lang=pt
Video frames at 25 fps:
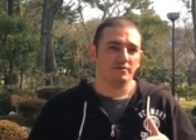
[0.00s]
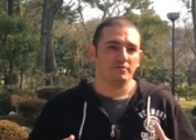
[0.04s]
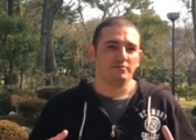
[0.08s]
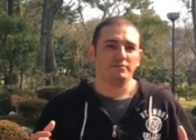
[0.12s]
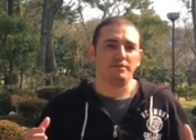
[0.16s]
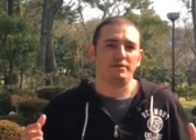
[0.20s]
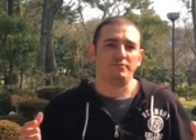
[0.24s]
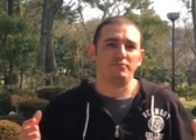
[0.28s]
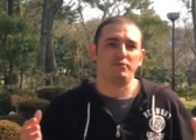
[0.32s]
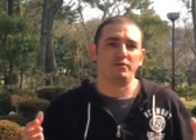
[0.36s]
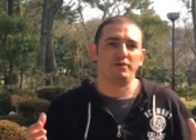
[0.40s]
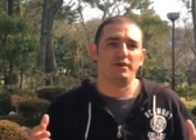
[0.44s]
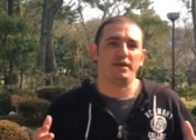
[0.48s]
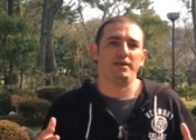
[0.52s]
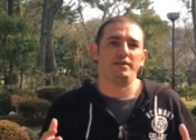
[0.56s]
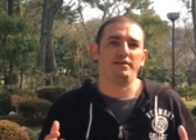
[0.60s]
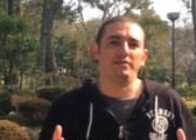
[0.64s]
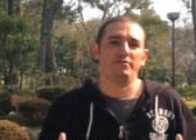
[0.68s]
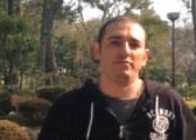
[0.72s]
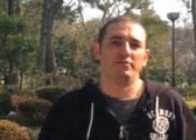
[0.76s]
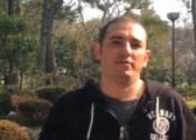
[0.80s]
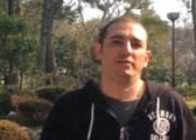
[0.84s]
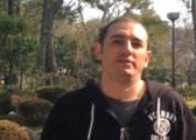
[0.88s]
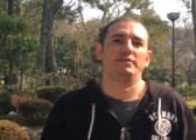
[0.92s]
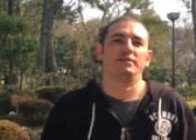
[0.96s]
O
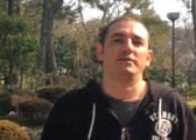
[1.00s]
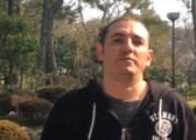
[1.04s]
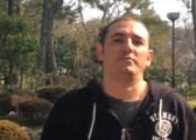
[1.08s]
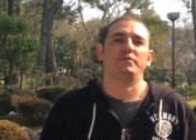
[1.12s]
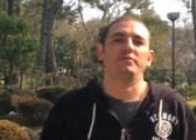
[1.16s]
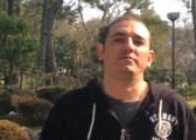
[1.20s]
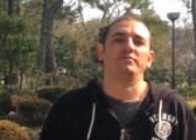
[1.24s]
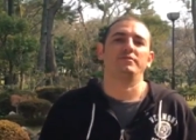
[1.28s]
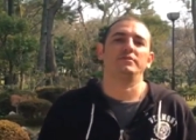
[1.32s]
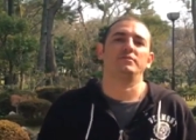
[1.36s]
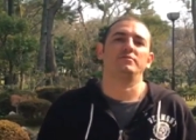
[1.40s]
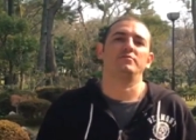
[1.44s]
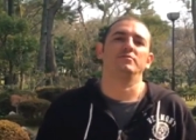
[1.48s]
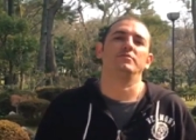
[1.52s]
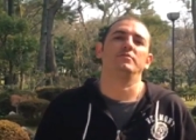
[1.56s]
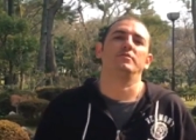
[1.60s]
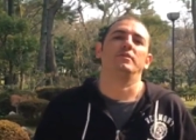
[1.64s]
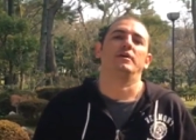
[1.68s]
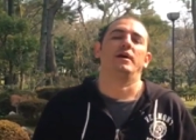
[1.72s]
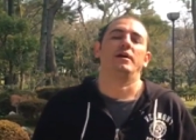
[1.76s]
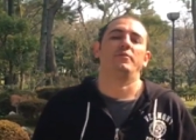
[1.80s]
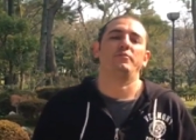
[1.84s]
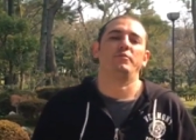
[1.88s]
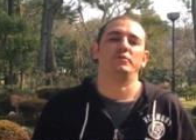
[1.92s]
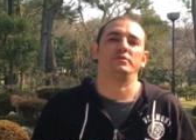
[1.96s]
Nabukeni Oda
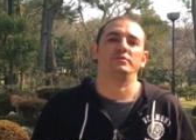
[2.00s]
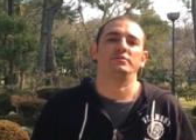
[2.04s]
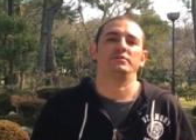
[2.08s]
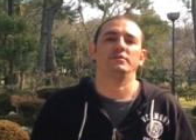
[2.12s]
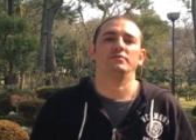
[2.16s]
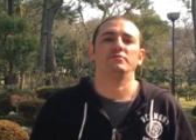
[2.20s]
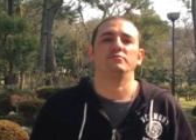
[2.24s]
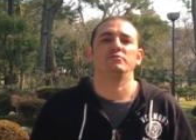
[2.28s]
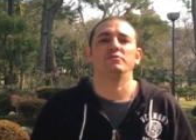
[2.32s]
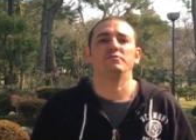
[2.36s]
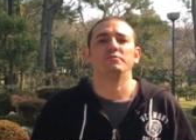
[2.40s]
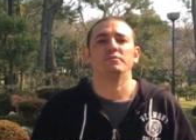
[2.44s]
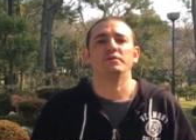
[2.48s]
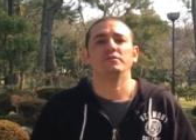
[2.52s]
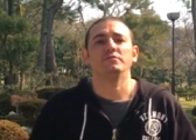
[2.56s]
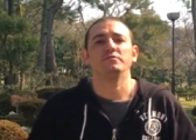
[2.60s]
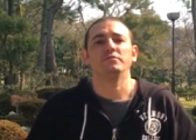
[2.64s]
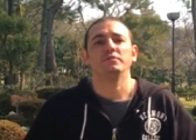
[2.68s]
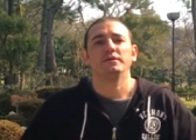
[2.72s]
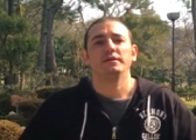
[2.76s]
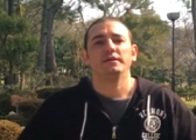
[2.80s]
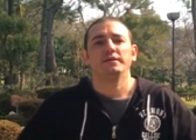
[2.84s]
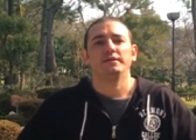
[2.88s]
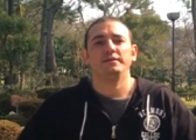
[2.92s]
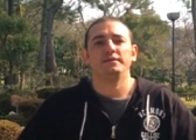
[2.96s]
aproveitou a posição do
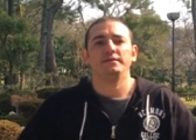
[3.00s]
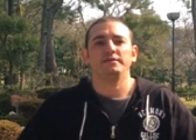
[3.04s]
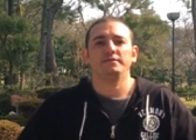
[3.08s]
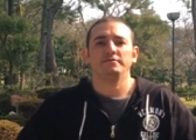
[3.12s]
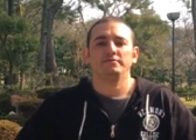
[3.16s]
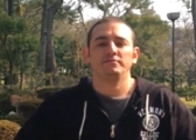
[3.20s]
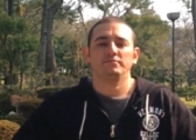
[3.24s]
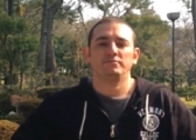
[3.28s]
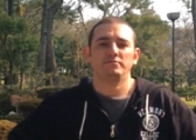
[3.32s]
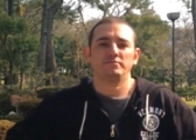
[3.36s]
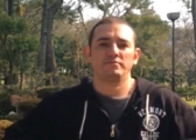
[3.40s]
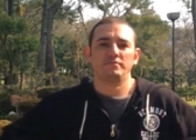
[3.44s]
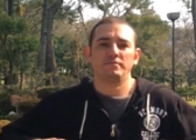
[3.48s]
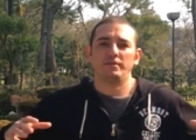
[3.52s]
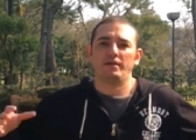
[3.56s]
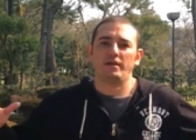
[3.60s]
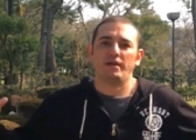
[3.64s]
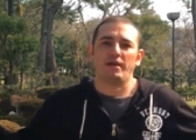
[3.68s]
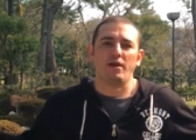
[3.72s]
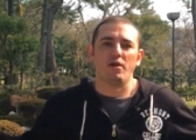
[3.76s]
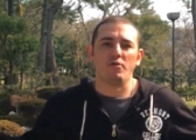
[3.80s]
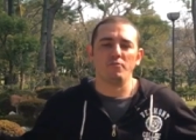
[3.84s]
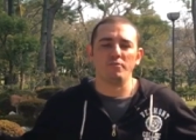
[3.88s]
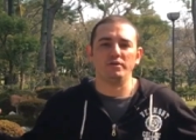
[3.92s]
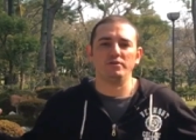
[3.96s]
irmão e
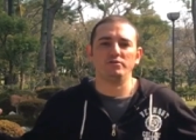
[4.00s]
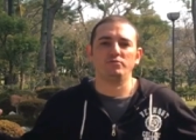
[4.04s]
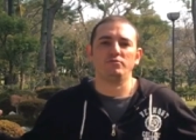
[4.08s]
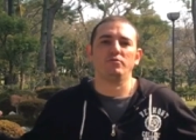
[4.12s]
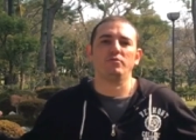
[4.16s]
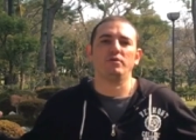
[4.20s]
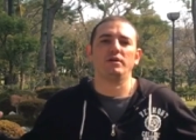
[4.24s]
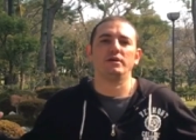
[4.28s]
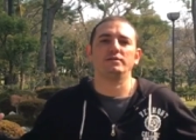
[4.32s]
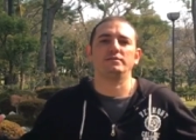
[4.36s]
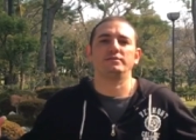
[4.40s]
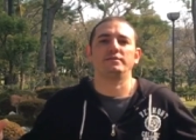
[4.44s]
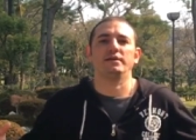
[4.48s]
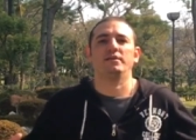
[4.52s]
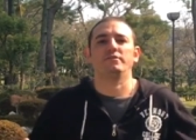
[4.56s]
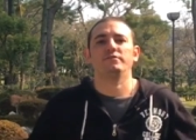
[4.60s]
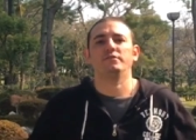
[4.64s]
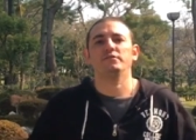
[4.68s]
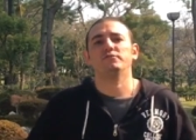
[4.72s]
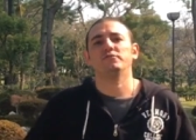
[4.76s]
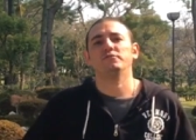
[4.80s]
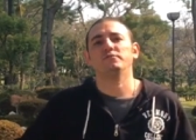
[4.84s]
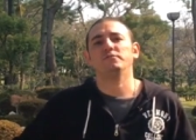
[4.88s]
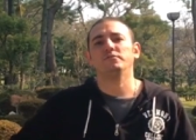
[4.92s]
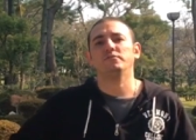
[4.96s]
aumentou o castelo,
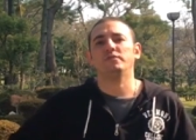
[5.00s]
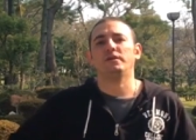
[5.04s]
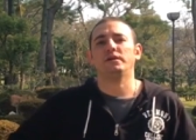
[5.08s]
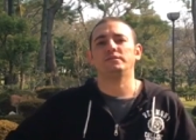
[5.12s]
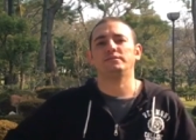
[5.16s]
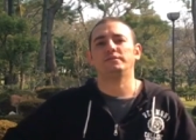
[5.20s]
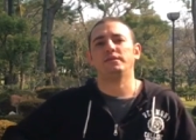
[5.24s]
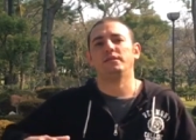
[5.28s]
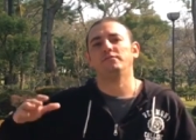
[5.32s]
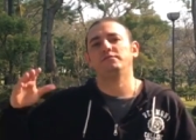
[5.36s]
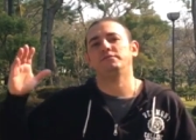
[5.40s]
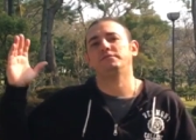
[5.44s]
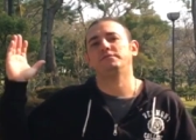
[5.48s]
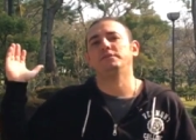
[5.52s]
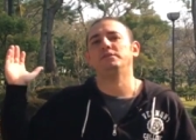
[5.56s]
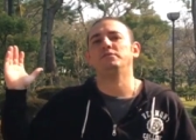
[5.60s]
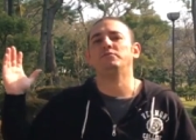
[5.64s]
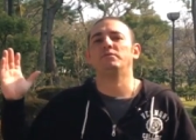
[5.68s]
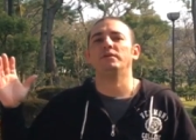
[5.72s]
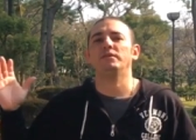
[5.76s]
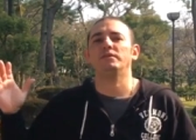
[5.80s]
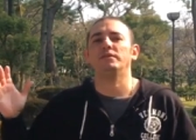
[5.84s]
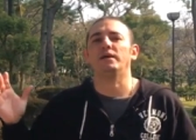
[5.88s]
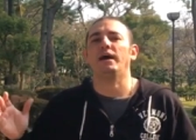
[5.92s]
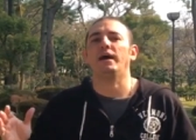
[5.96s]
transformando um castelo de
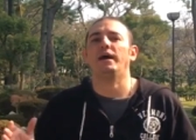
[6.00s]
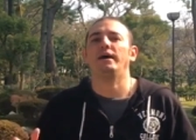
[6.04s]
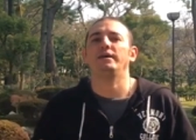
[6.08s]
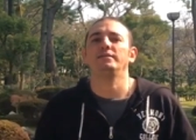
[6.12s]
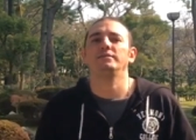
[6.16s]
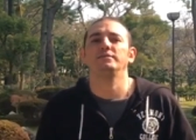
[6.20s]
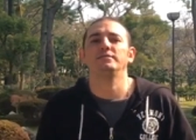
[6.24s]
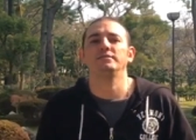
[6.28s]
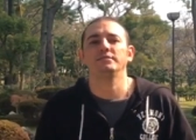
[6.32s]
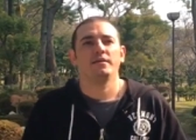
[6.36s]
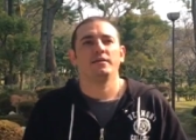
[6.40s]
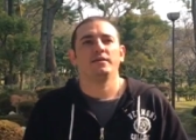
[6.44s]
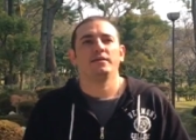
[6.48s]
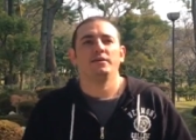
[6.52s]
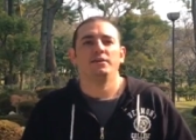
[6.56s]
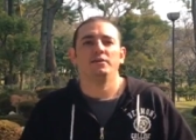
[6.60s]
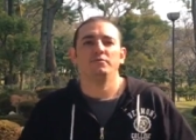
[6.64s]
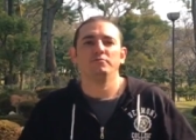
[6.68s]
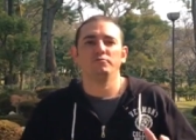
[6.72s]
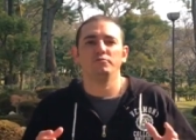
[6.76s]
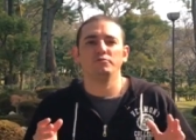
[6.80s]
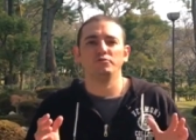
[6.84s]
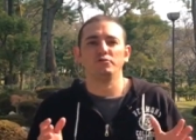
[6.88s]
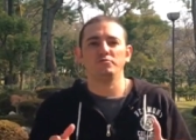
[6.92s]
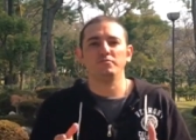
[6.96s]
cinco andares
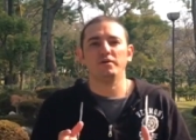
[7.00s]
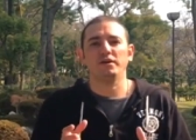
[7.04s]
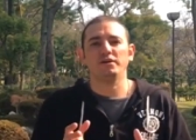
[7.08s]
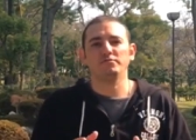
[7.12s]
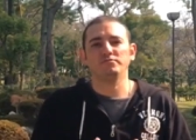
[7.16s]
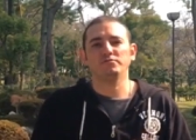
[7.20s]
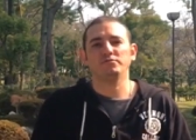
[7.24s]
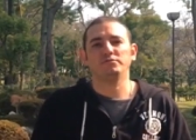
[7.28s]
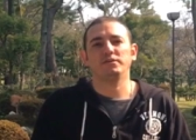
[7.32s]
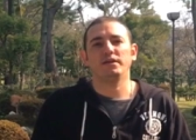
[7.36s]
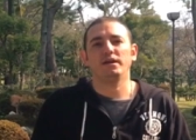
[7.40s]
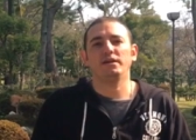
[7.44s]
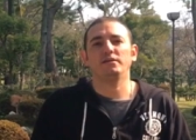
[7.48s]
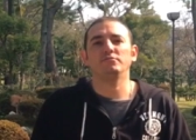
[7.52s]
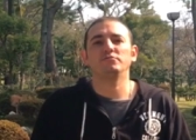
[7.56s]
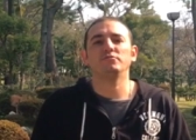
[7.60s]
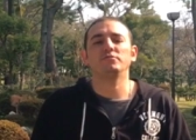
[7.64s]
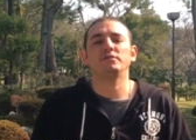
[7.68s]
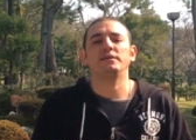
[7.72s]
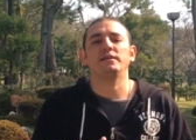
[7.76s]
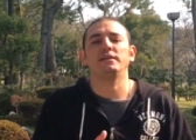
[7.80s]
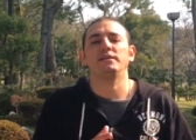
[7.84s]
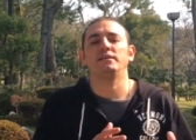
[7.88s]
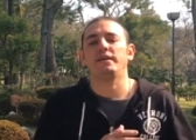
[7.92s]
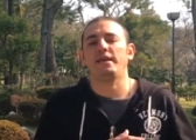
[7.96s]
e muito mais moderno
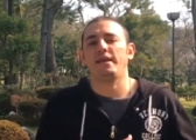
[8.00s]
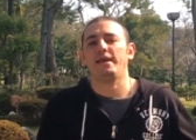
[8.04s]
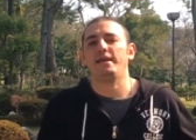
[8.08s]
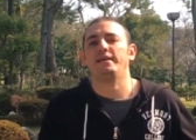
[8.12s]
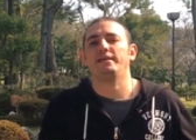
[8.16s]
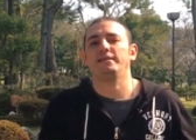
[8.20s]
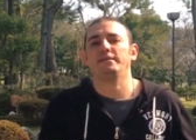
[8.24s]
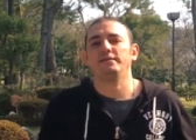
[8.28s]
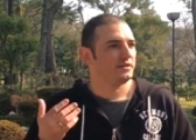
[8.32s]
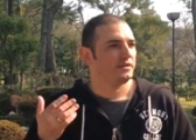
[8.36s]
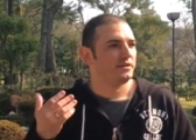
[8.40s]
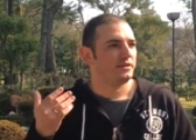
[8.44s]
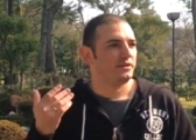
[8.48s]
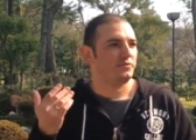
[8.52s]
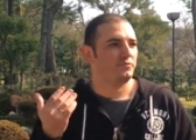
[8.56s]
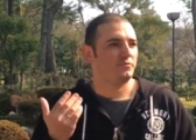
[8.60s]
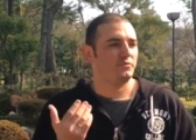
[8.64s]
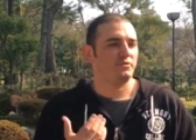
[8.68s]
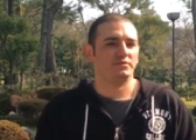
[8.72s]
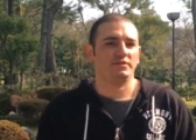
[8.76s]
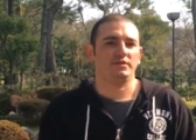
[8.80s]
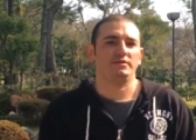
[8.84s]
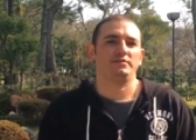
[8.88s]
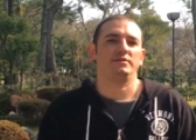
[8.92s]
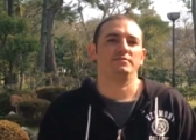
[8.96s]
do que ele era. Em
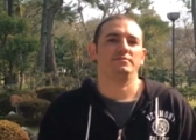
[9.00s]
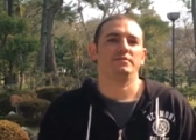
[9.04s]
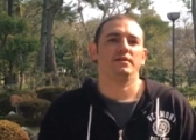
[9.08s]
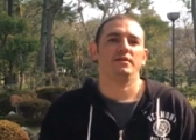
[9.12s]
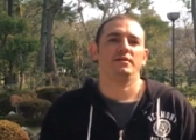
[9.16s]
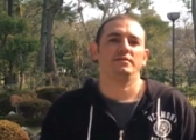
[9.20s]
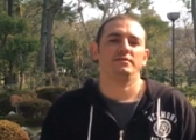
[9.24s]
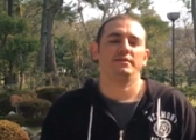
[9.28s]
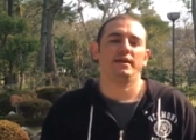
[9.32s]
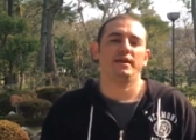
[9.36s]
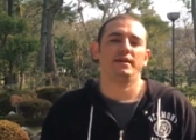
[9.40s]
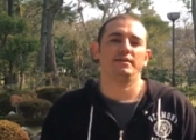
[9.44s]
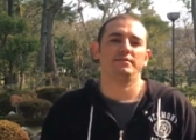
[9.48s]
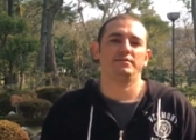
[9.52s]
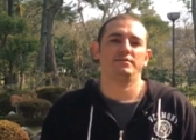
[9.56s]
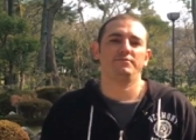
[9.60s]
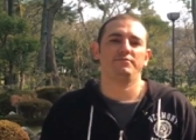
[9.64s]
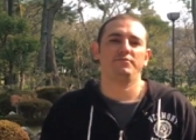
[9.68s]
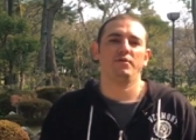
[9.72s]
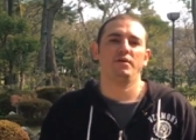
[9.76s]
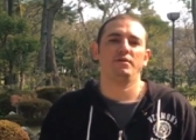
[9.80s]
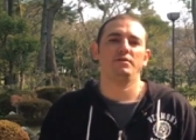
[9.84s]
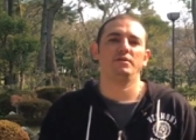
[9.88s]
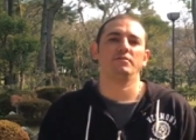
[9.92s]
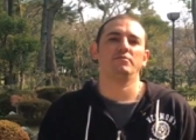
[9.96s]
1600 a guerra
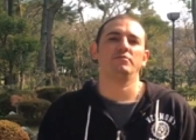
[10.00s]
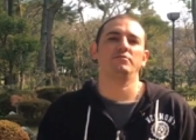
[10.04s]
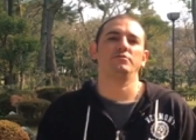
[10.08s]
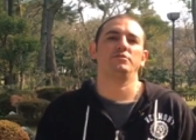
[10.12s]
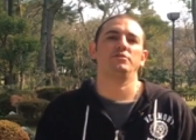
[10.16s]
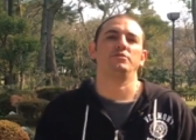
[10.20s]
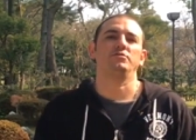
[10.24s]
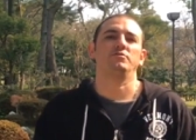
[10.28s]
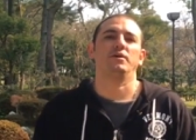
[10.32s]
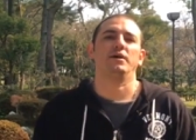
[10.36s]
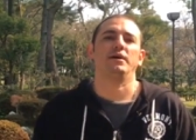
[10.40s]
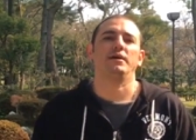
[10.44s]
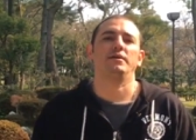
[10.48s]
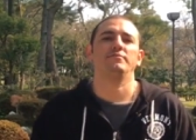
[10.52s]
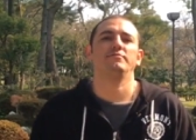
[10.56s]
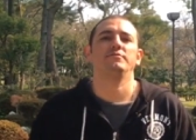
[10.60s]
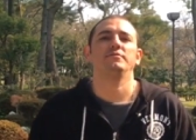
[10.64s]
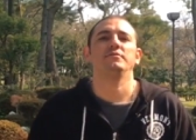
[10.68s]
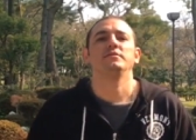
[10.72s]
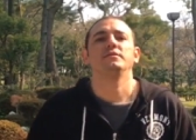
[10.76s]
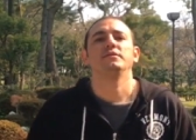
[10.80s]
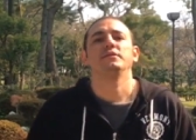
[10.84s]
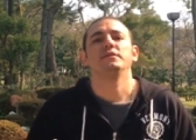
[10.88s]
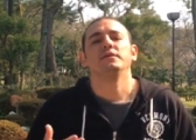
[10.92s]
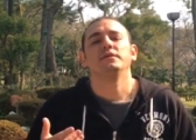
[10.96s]
civil ainda
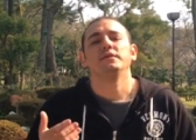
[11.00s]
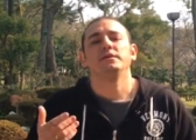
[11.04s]
continuava